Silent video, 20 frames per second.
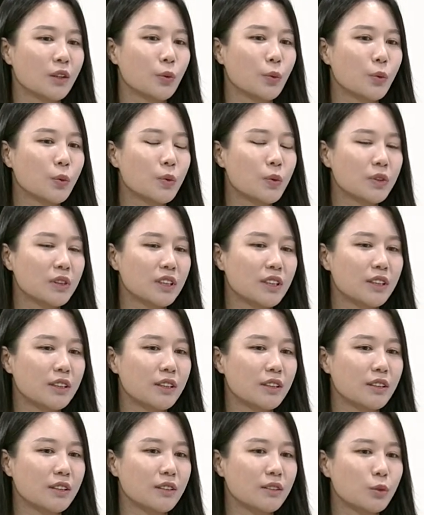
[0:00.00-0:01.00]

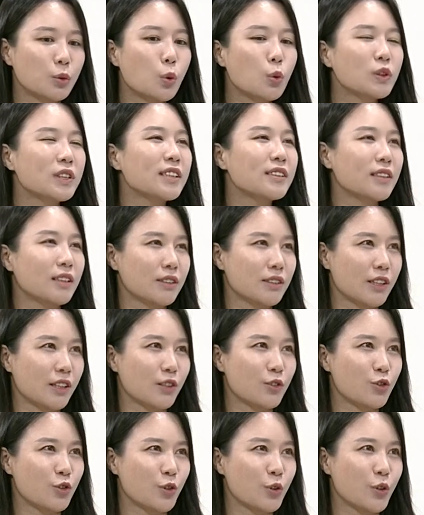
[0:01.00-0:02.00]
요거는 소재
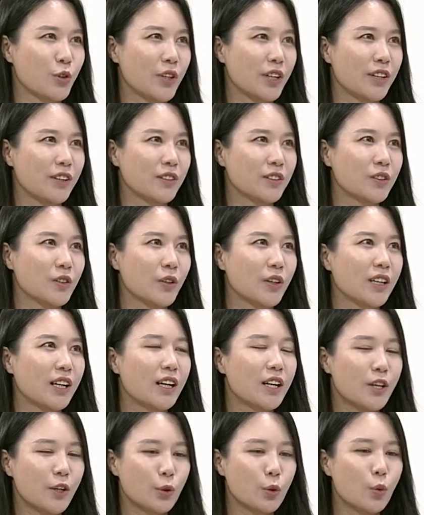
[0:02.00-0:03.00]
자체가 중요해요.
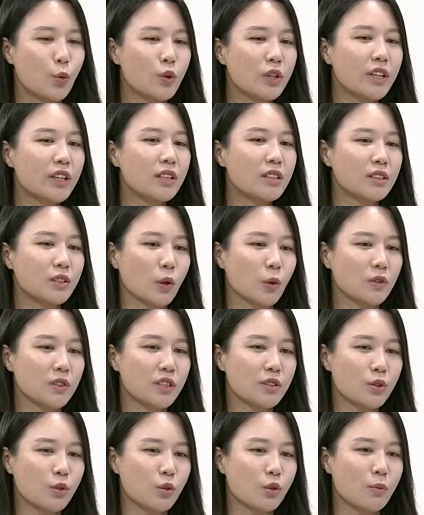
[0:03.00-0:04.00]
저희가 음. 용기를
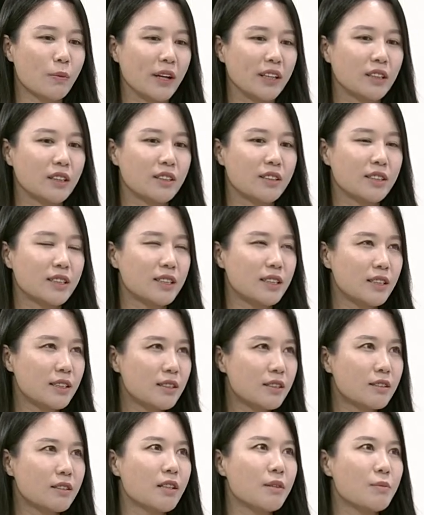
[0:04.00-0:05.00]
전체적으로 만드는
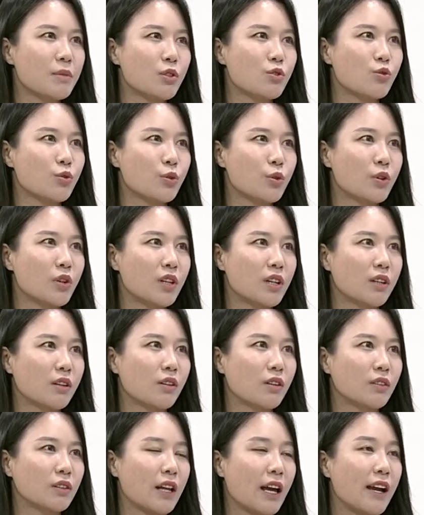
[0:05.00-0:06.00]
시스템이 중요한
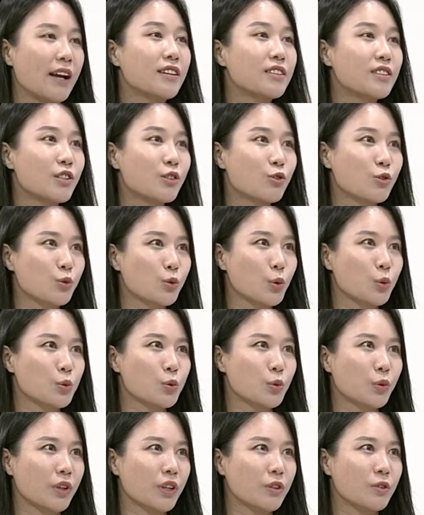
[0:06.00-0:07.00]
건 음. 액체 수소
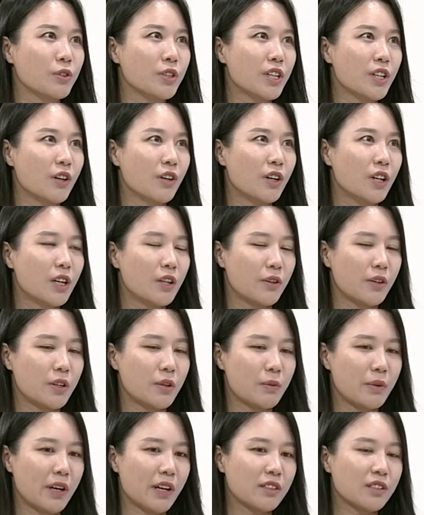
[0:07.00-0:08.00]
쪽이고요. 네, 네.
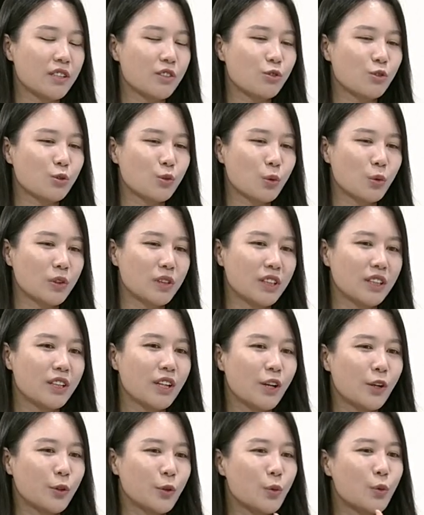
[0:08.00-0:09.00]
왜냐면 액체 수소는
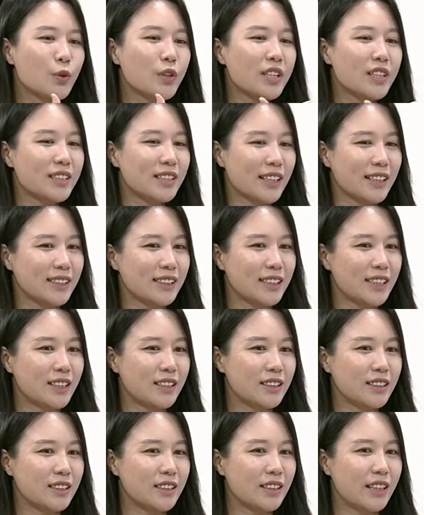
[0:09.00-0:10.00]
용기
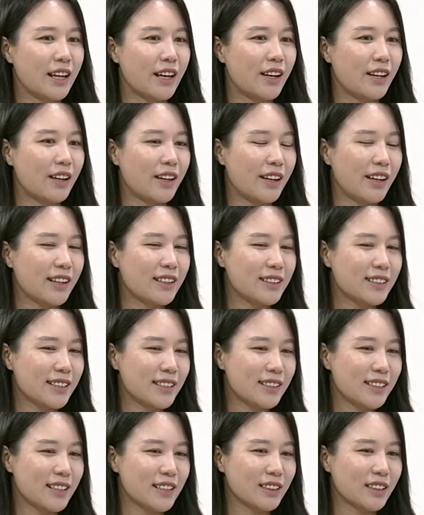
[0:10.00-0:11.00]
자체는
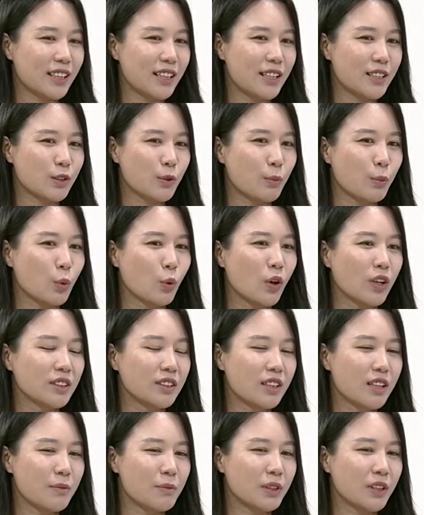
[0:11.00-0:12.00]
액체 상태에서
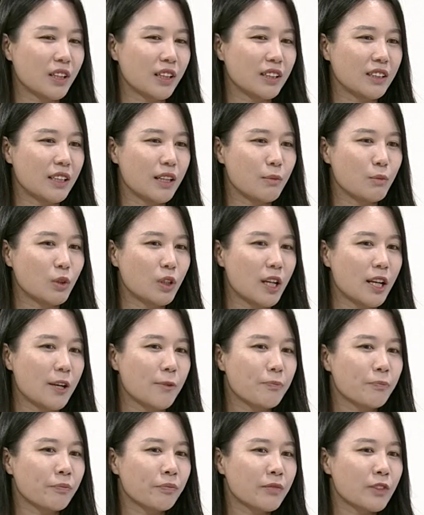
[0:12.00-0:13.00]
보관을 하면 되기
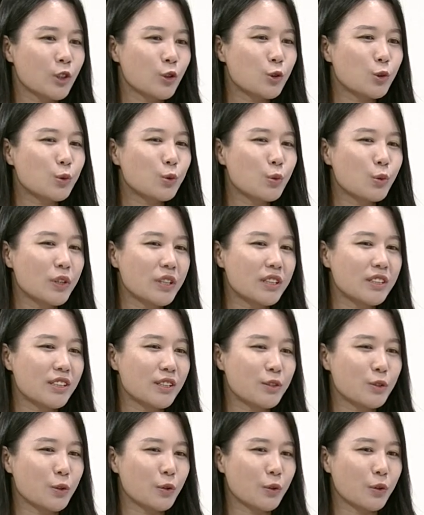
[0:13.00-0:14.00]
때문에 수소
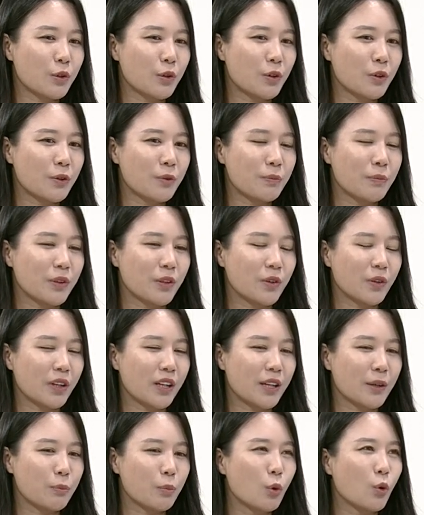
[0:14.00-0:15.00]
기체처럼
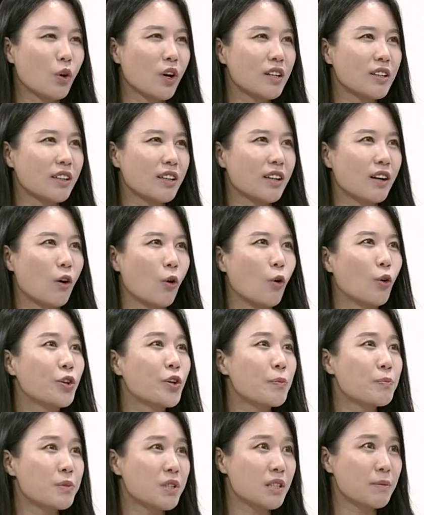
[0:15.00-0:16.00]
이렇게 음. 보관하기가
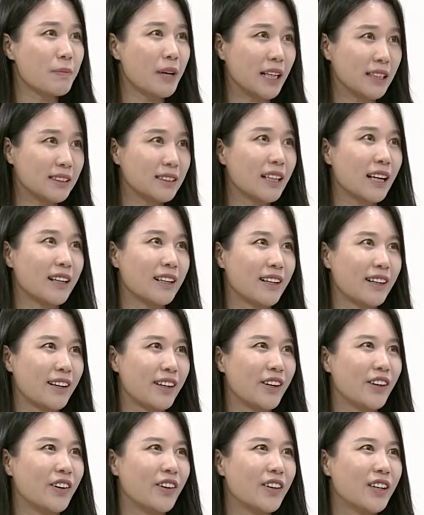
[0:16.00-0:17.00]
어렵지만은 음.
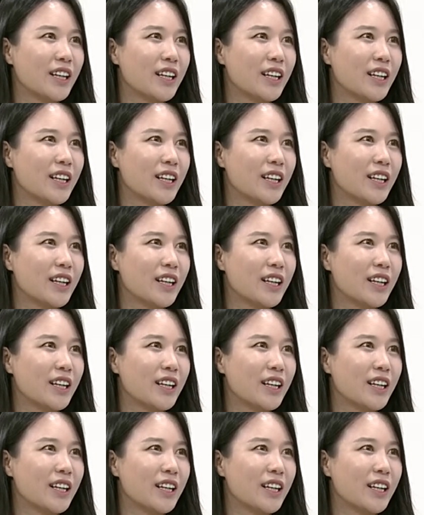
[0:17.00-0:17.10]
않아요.